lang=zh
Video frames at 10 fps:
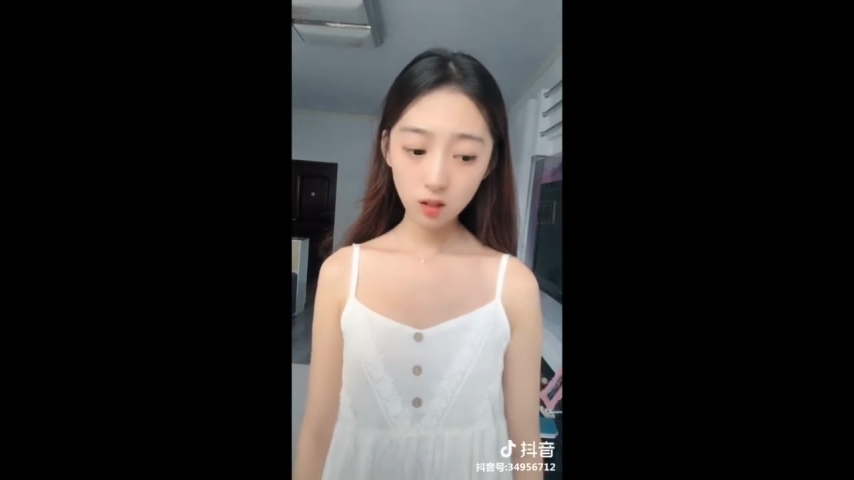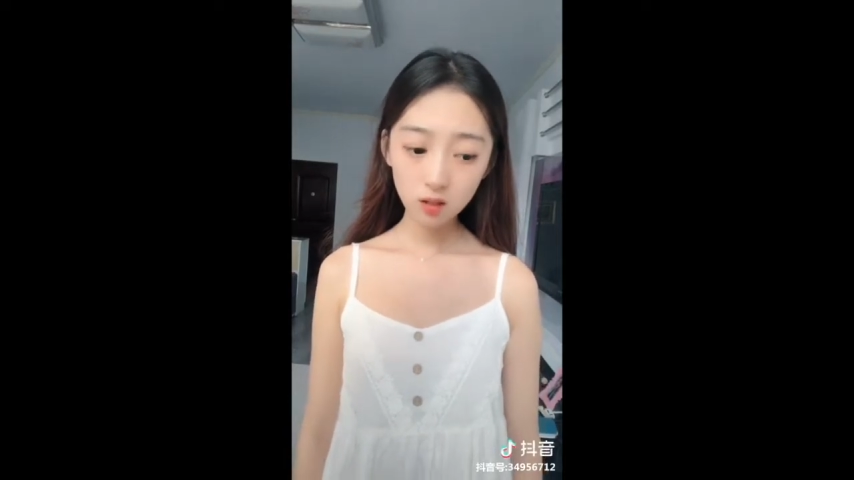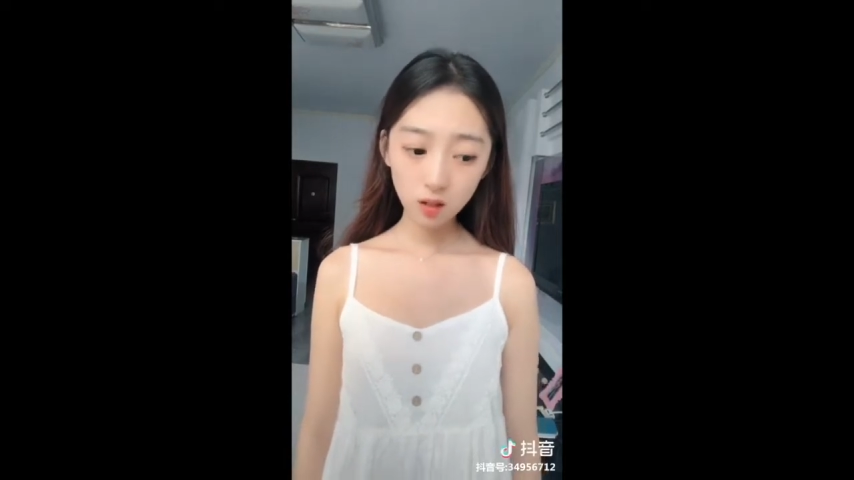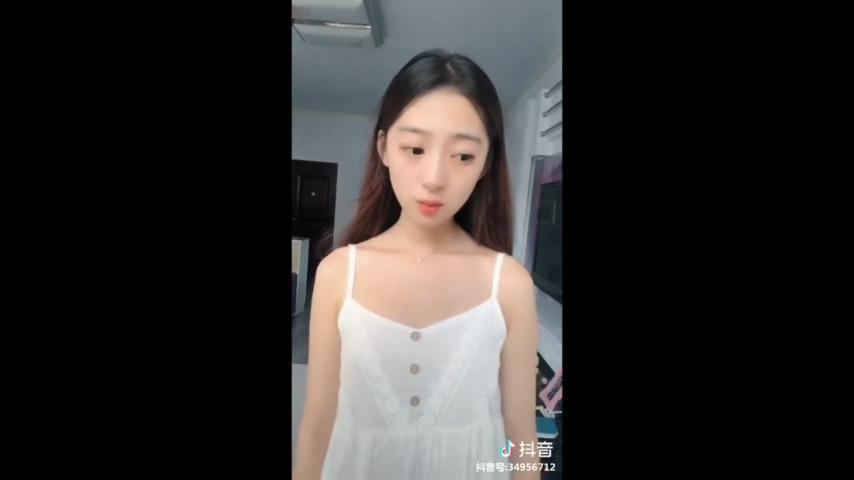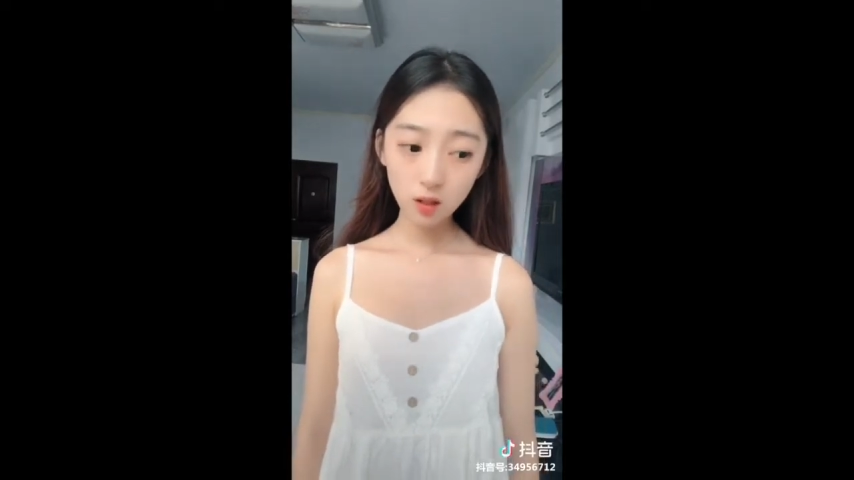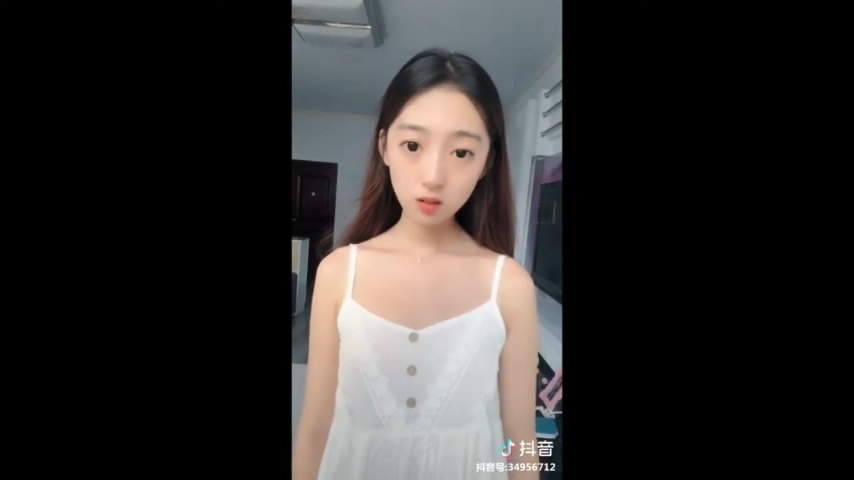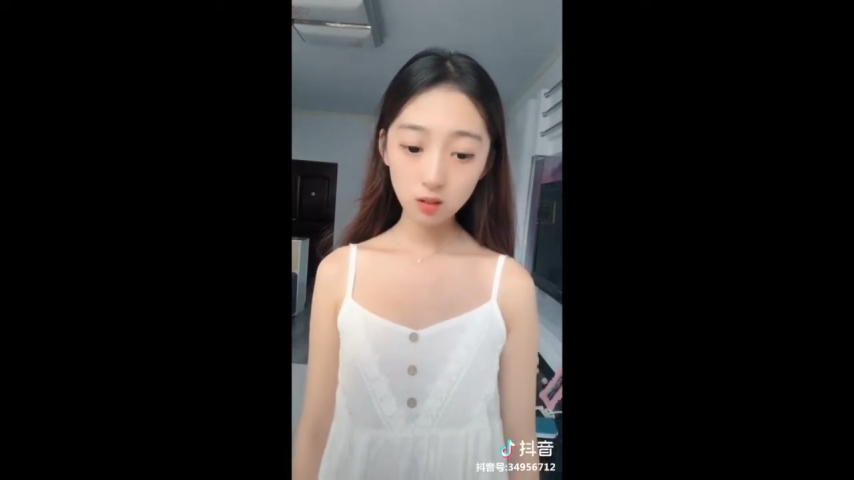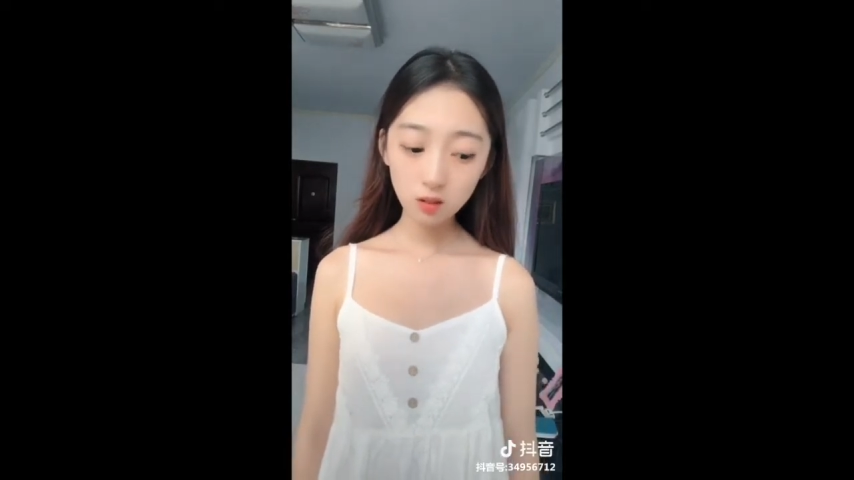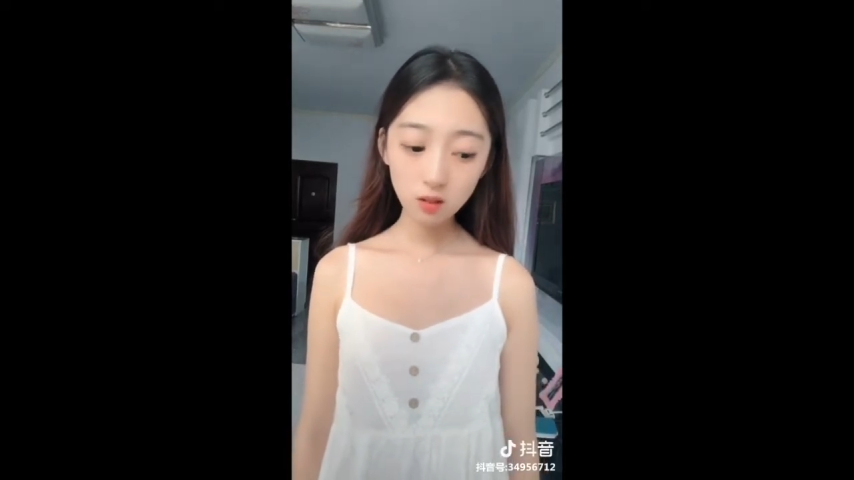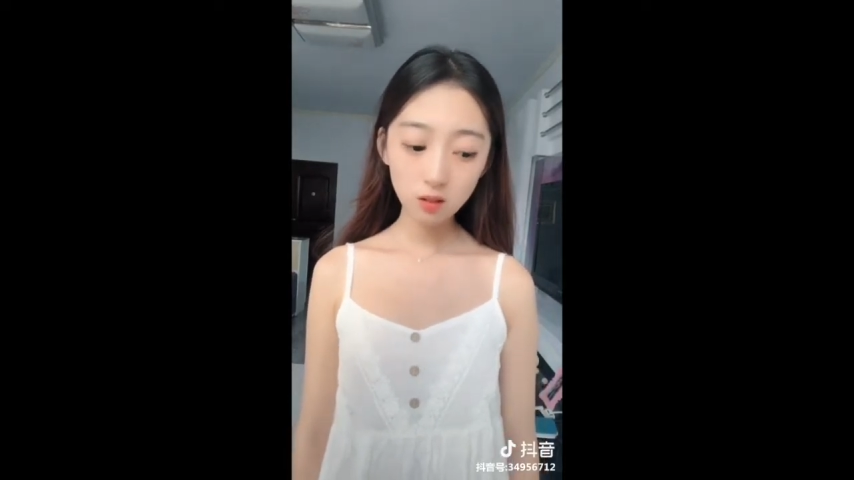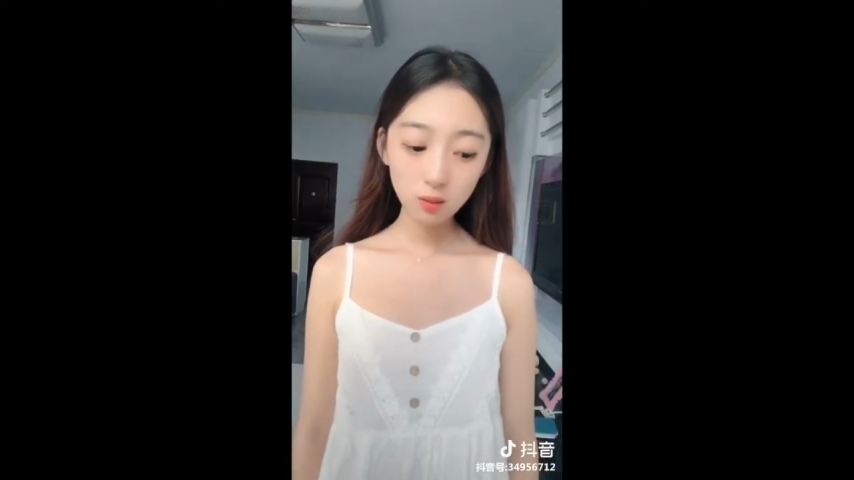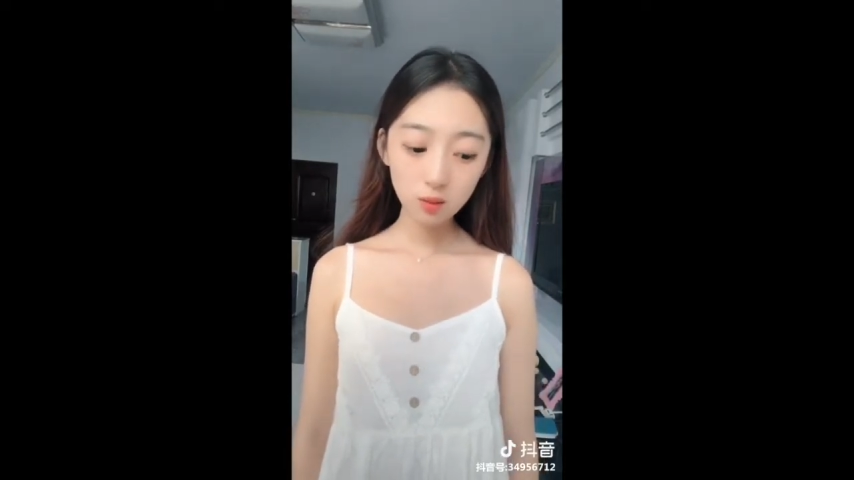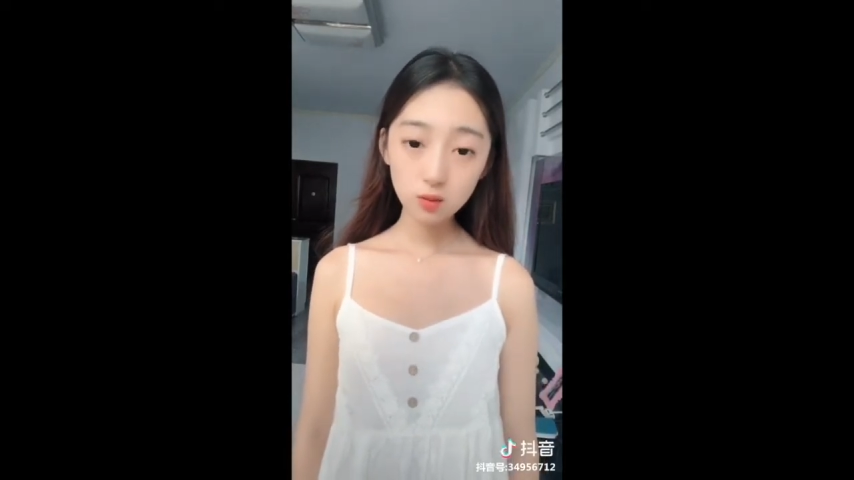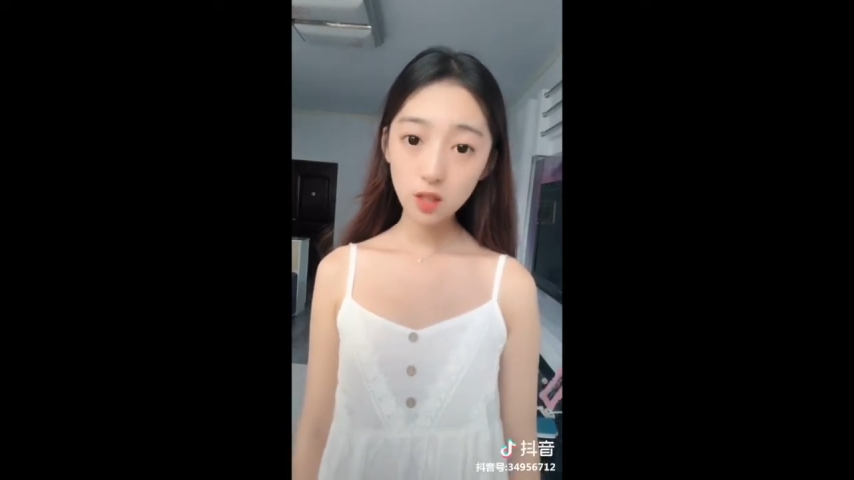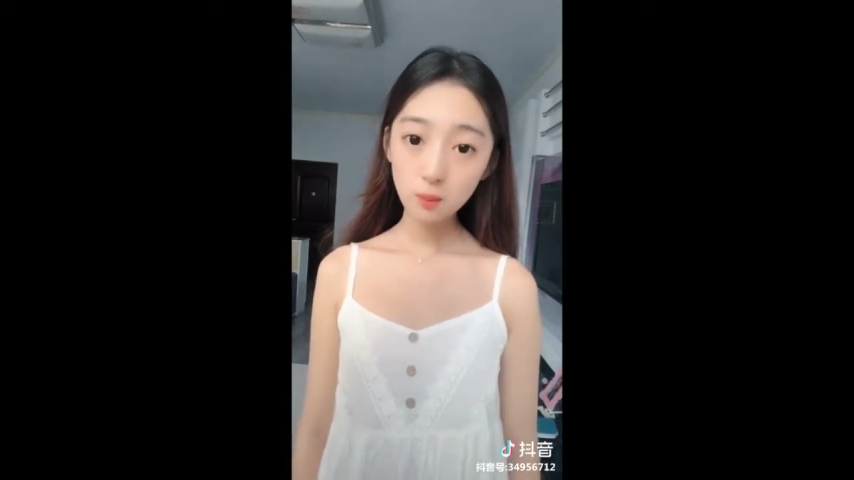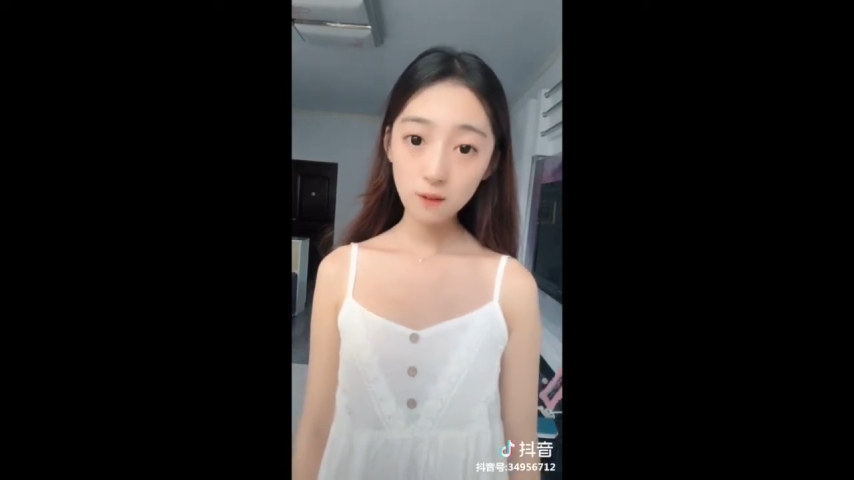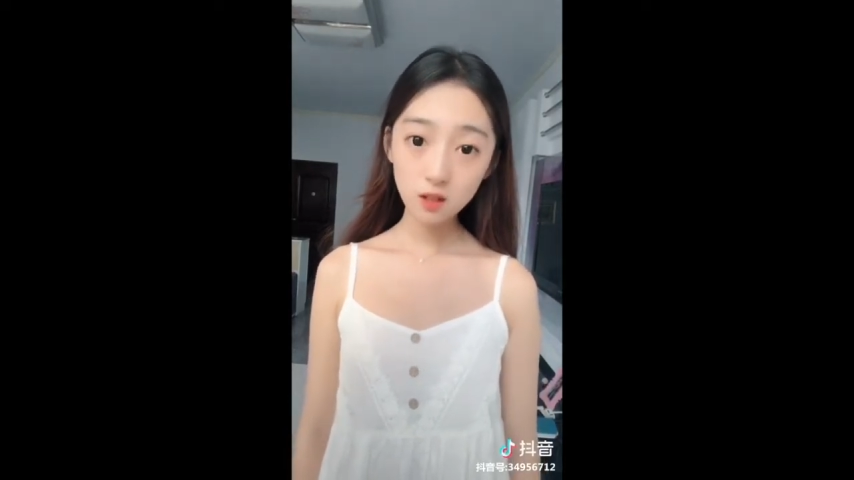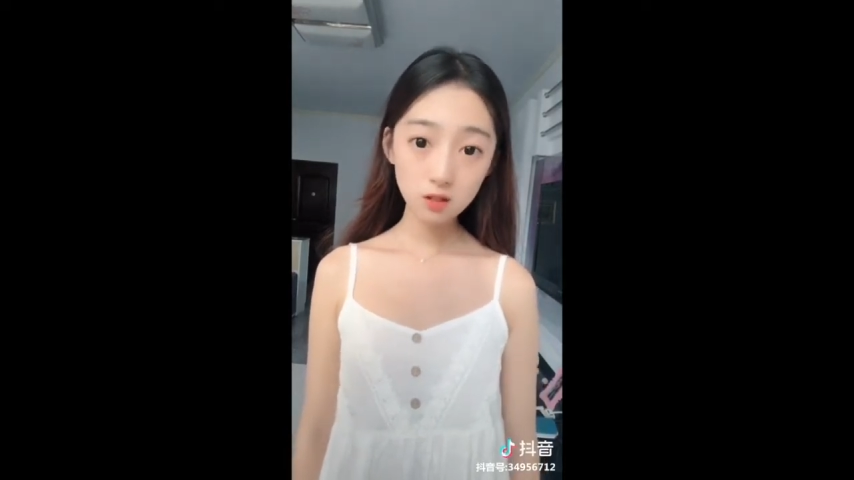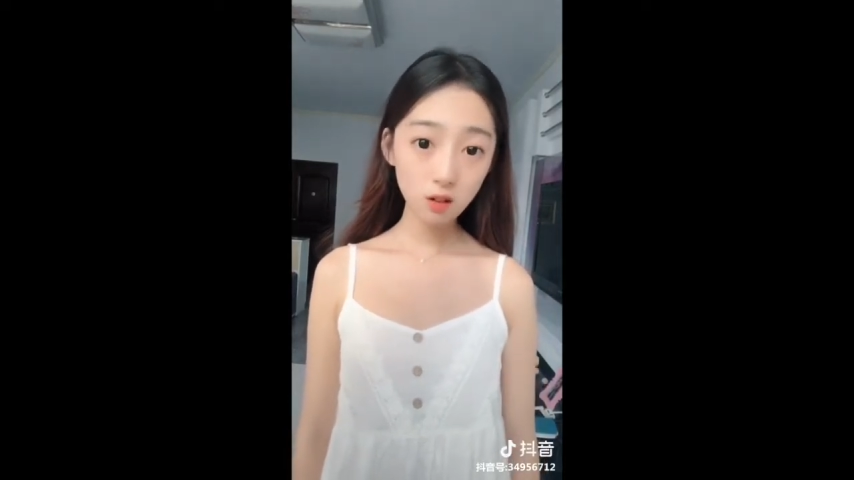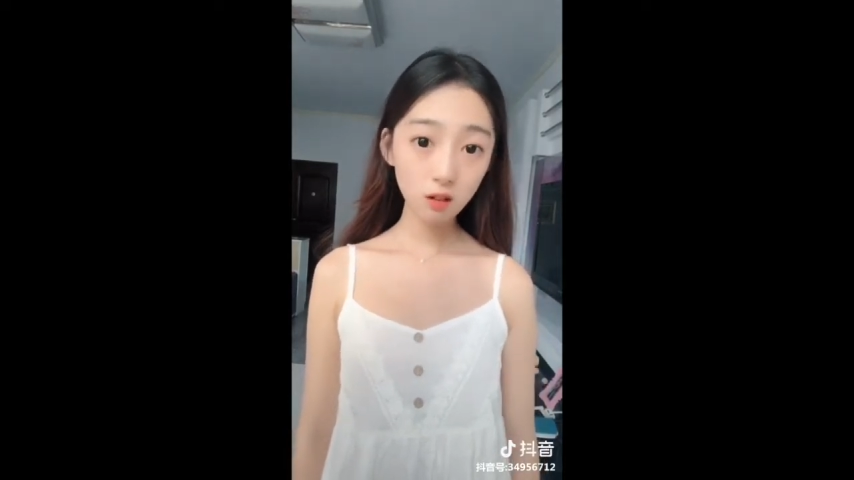要不要我去给你买点
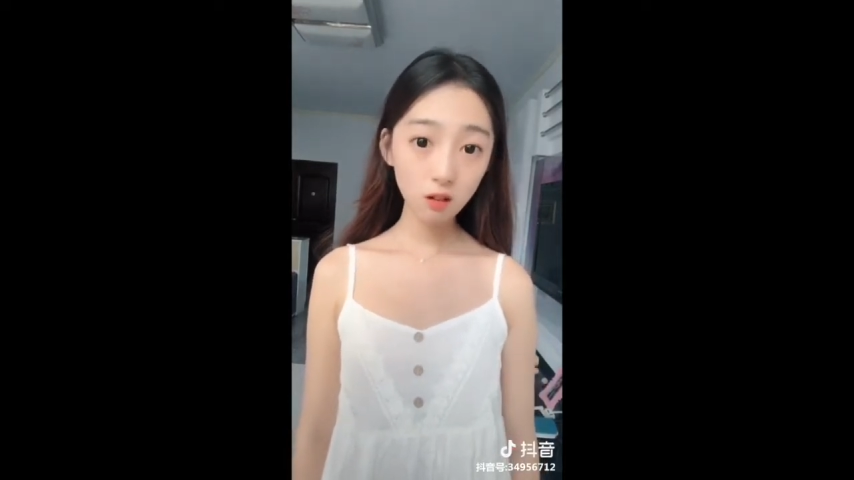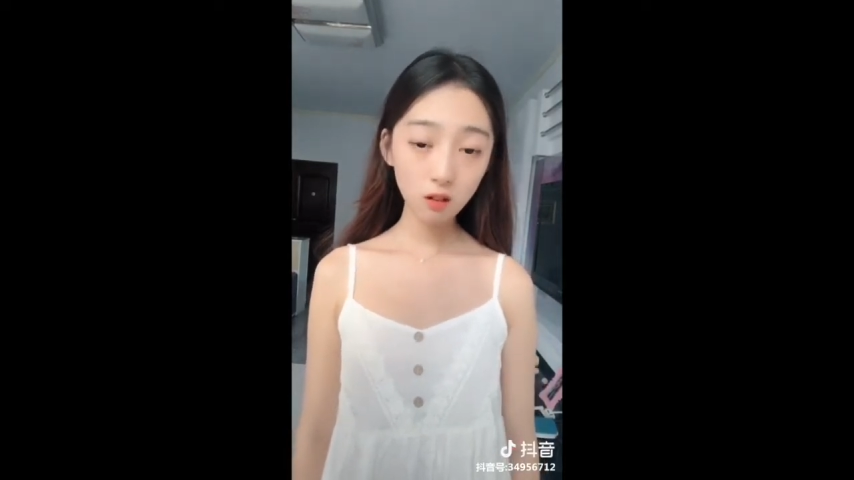粥？